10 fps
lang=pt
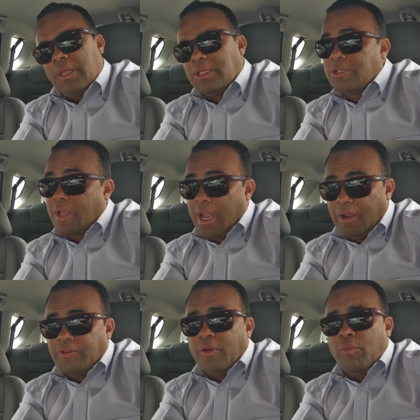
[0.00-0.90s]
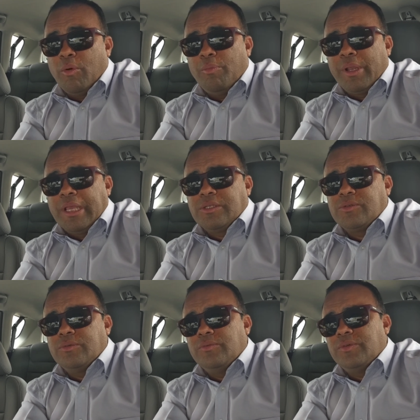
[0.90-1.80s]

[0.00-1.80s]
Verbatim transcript: e, claro, tiver um bom preço,